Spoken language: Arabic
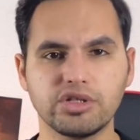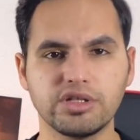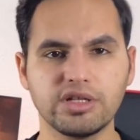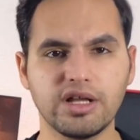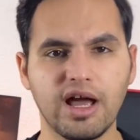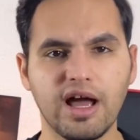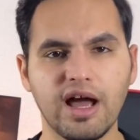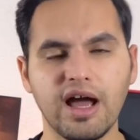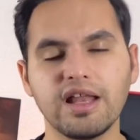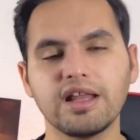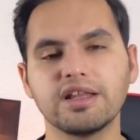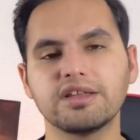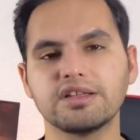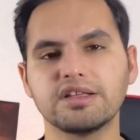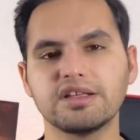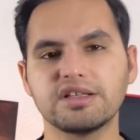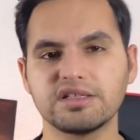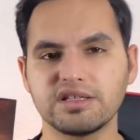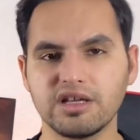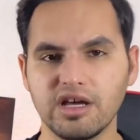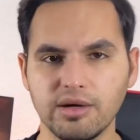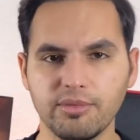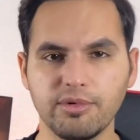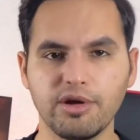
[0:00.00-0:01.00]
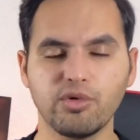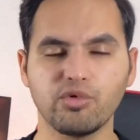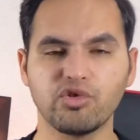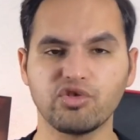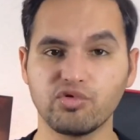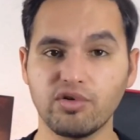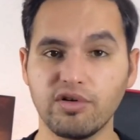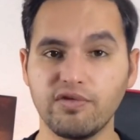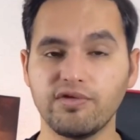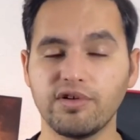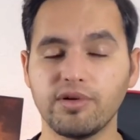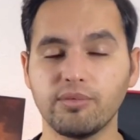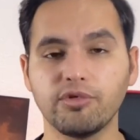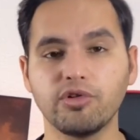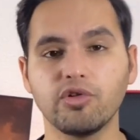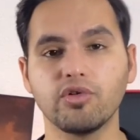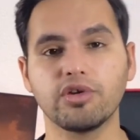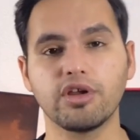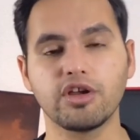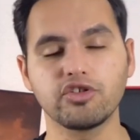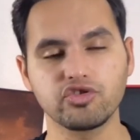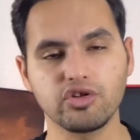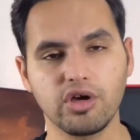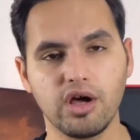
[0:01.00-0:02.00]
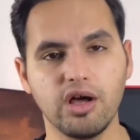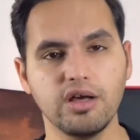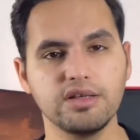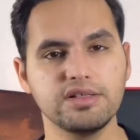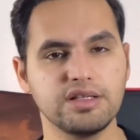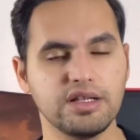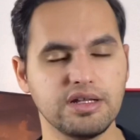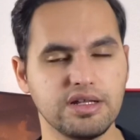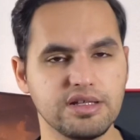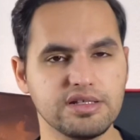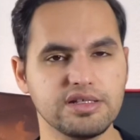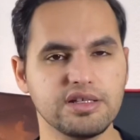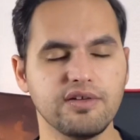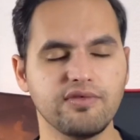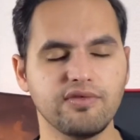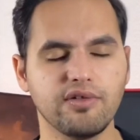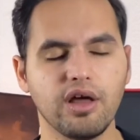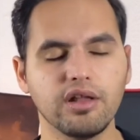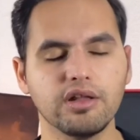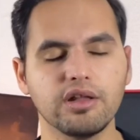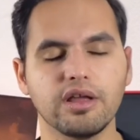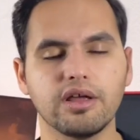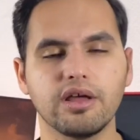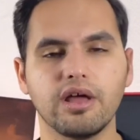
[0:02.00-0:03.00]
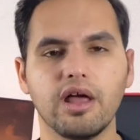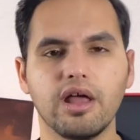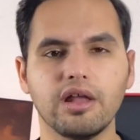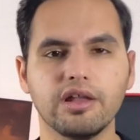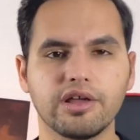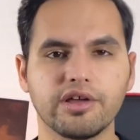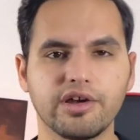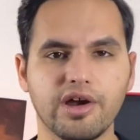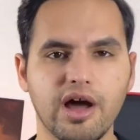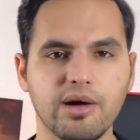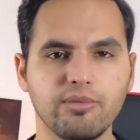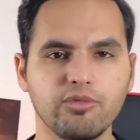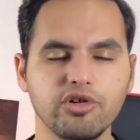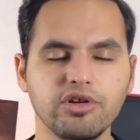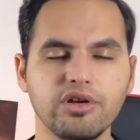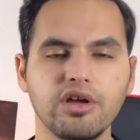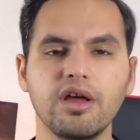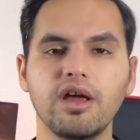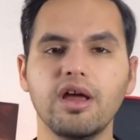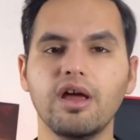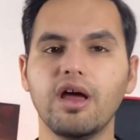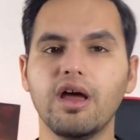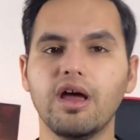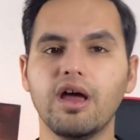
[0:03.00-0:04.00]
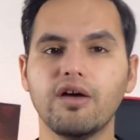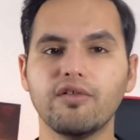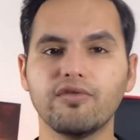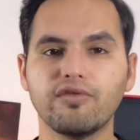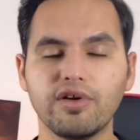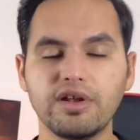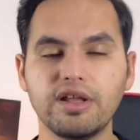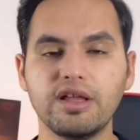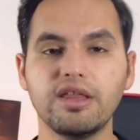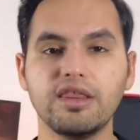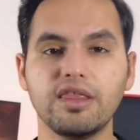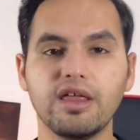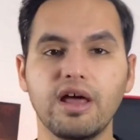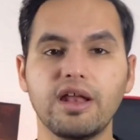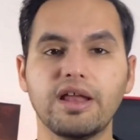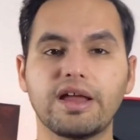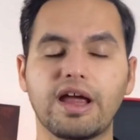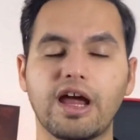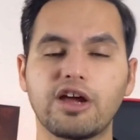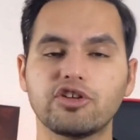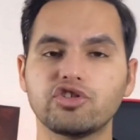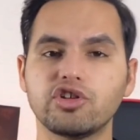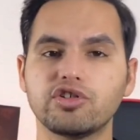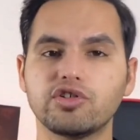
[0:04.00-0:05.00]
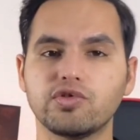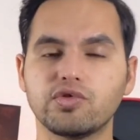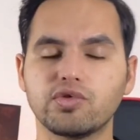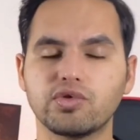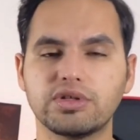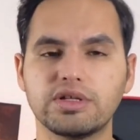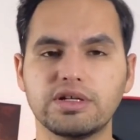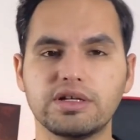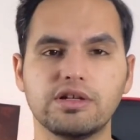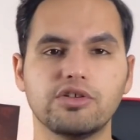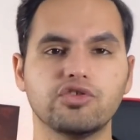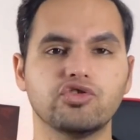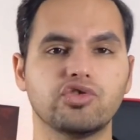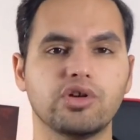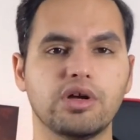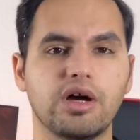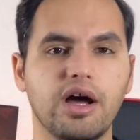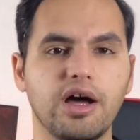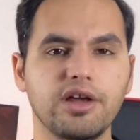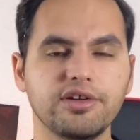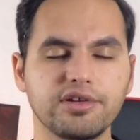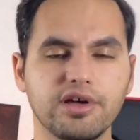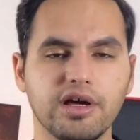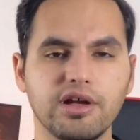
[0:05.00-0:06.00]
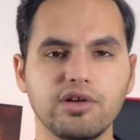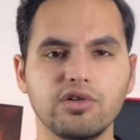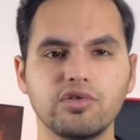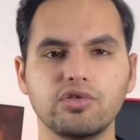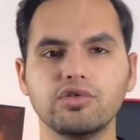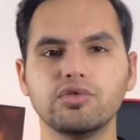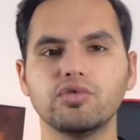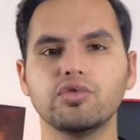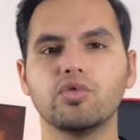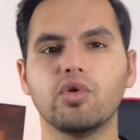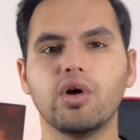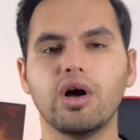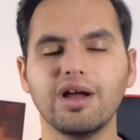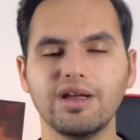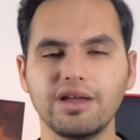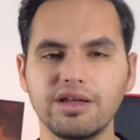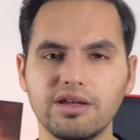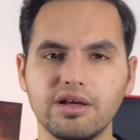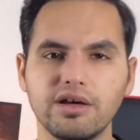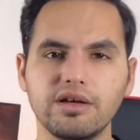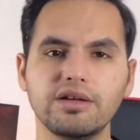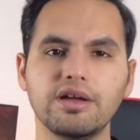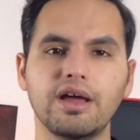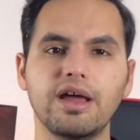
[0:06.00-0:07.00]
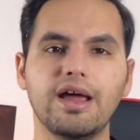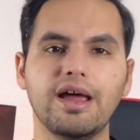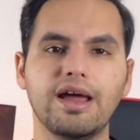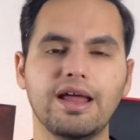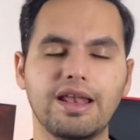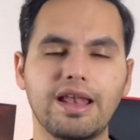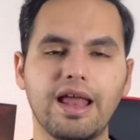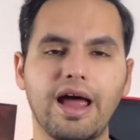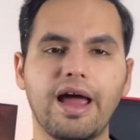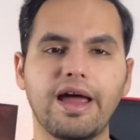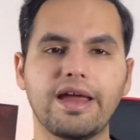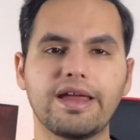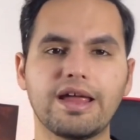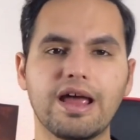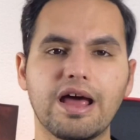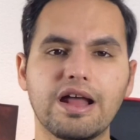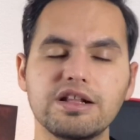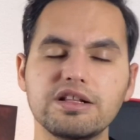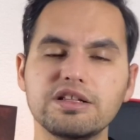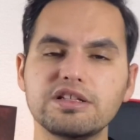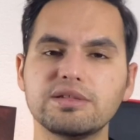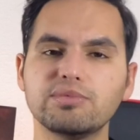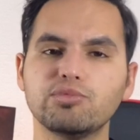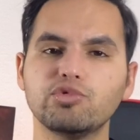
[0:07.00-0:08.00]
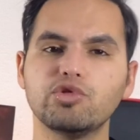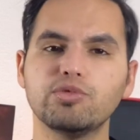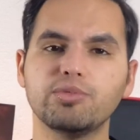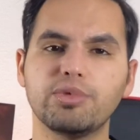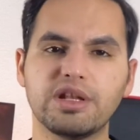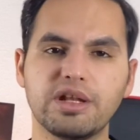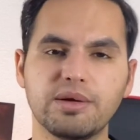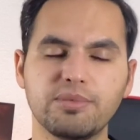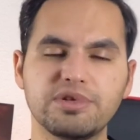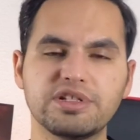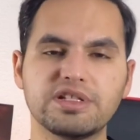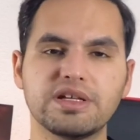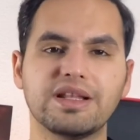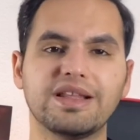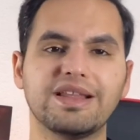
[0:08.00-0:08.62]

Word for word: حاله اصابه وتوفى منهم اشخاص للاسف الله الله يرحمهم فلذلك حيشددوا كثير الاجراءات عليهم وايضا رح يلزموا بلبس